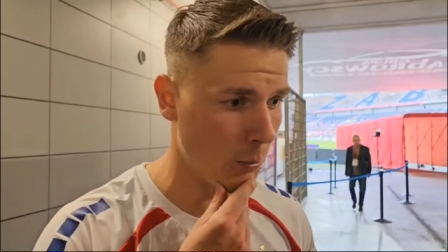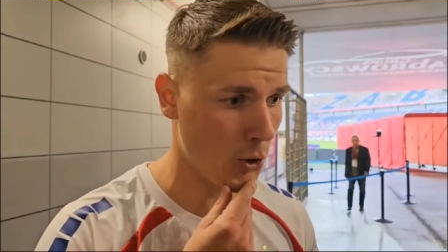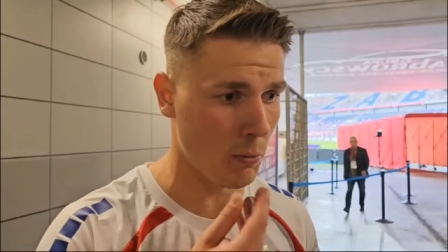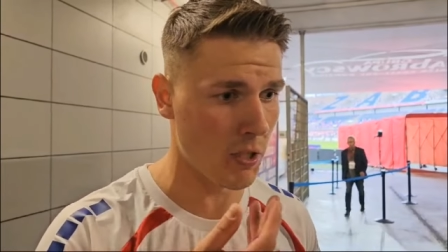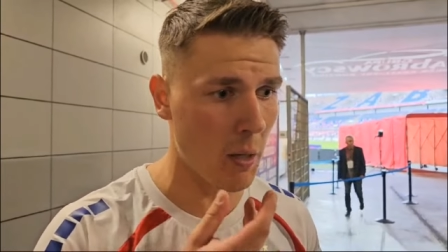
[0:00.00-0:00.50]
y,
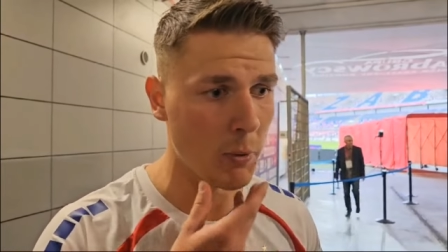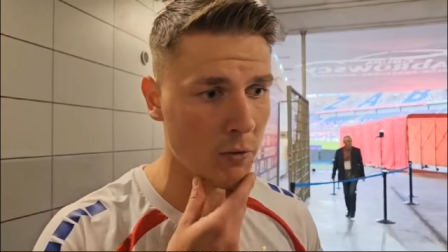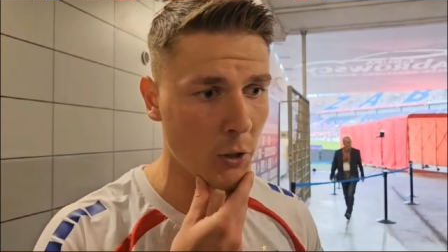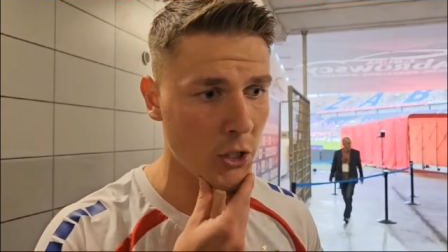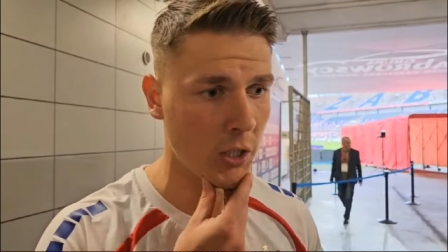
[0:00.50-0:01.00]
nie możemy sobie
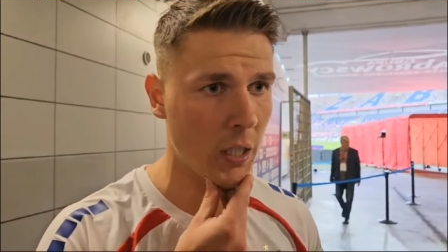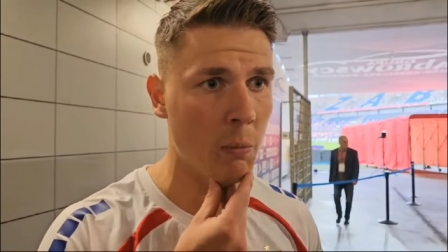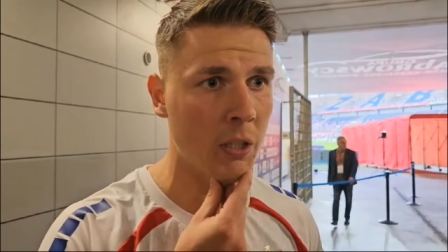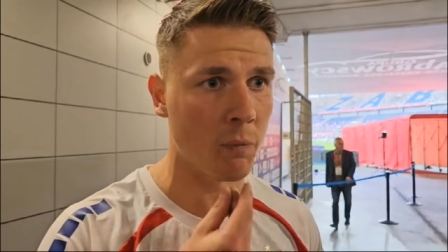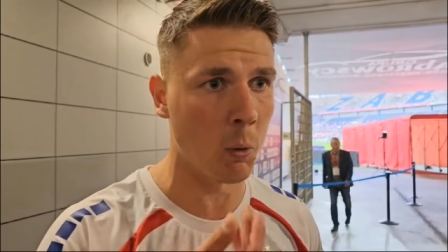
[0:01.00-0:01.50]
pozwolić na
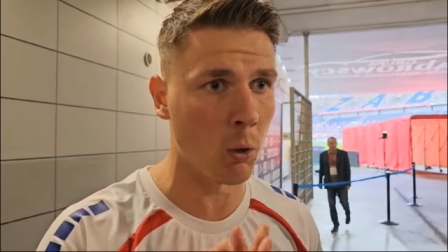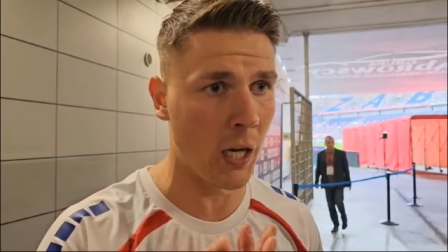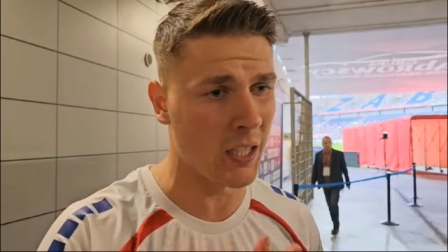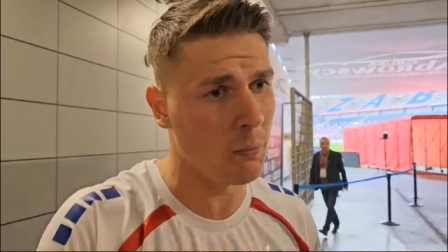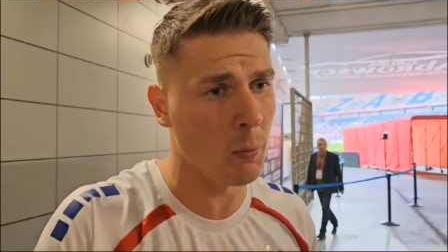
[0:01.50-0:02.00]
takie błędy w
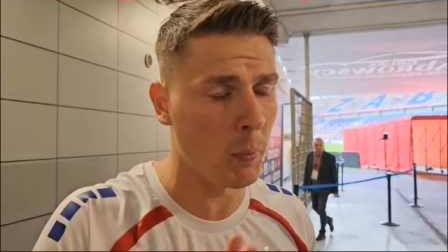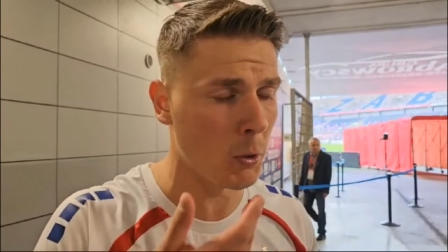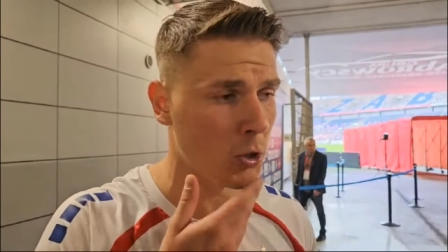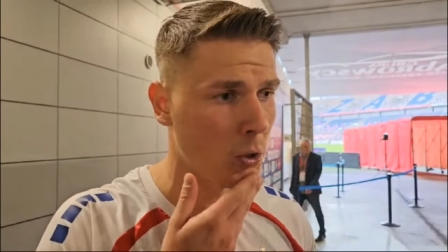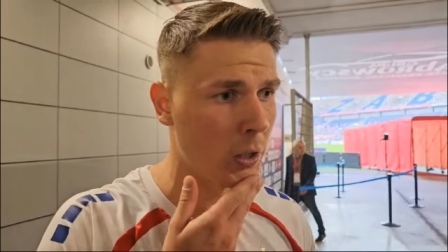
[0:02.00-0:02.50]
polu karnym, bo
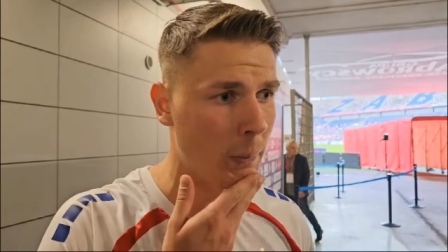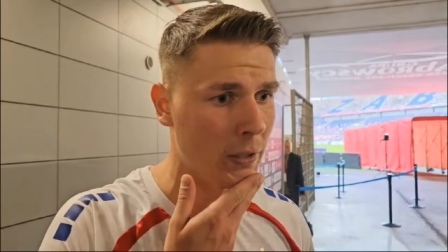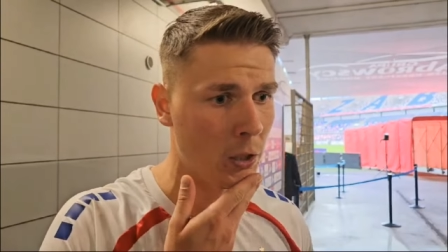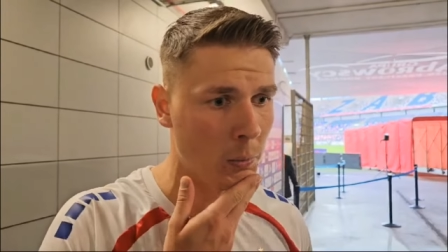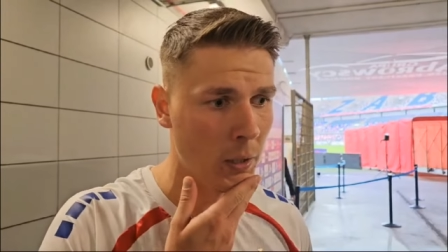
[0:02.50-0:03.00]
po prostu
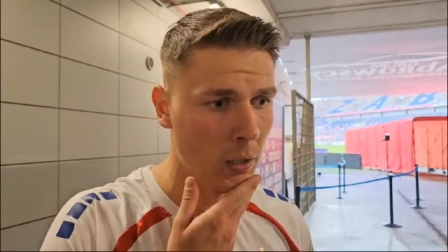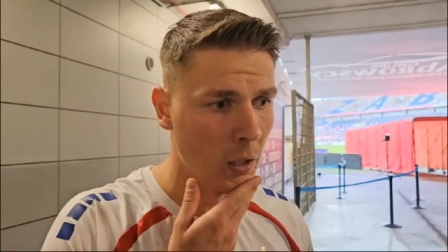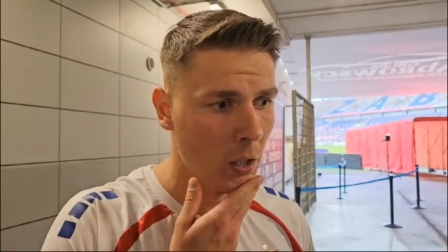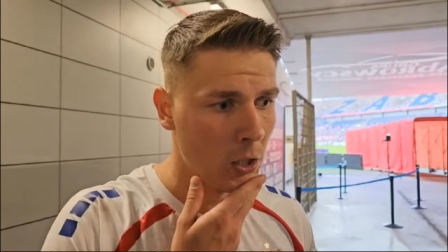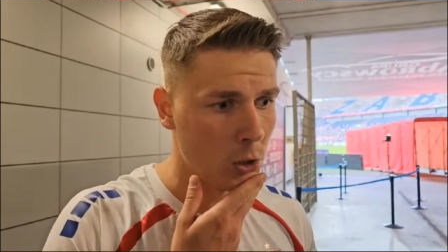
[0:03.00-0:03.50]
one będą
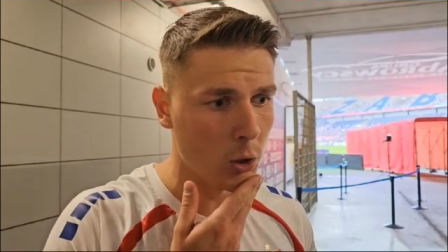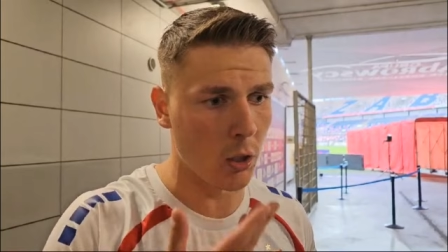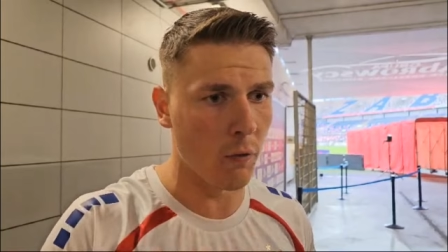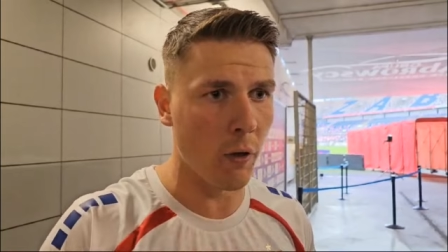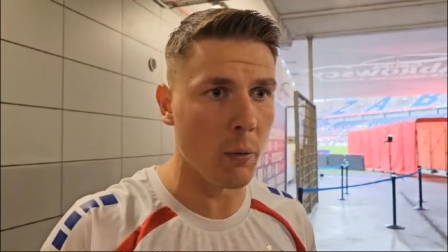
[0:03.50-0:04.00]

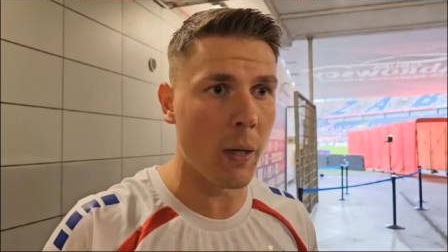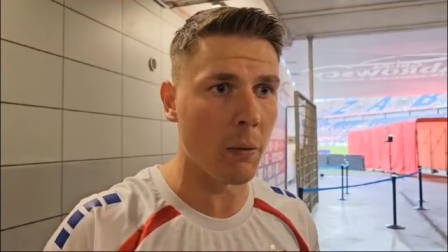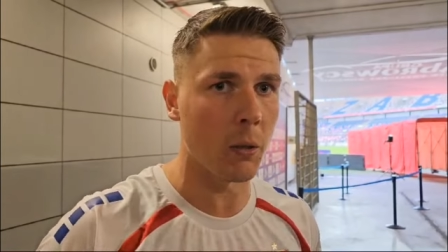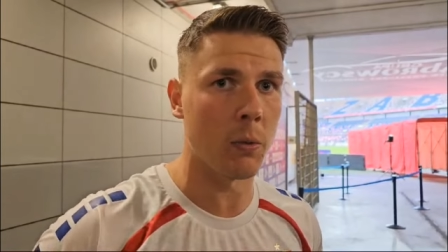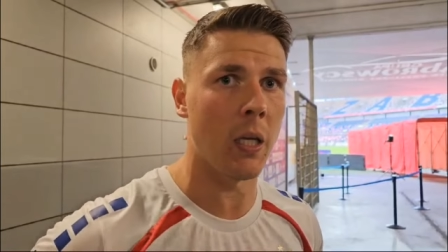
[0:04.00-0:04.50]
skutkowały
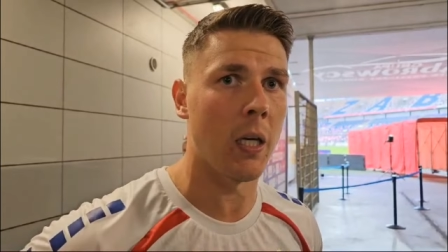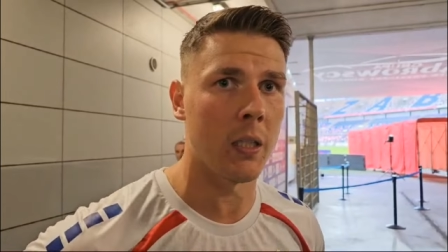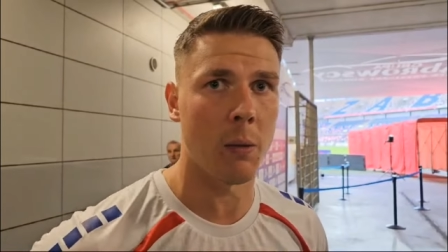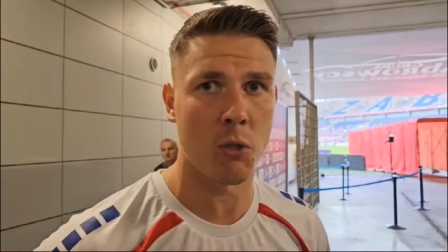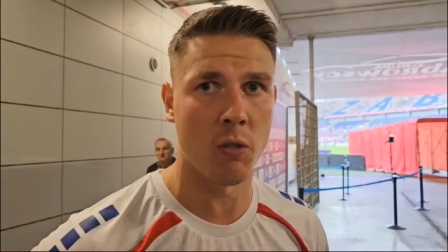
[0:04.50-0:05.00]
bramką
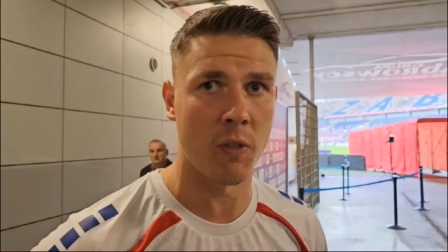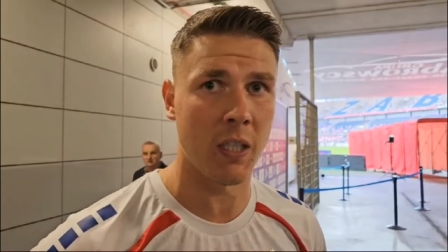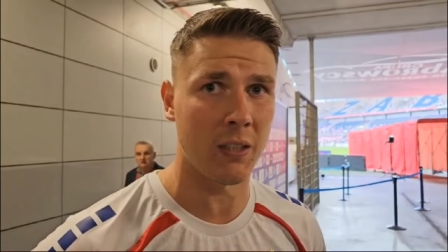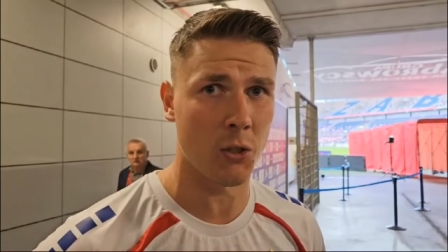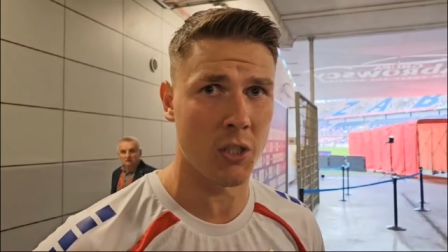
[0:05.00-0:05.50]
dla, dla przeciwnika.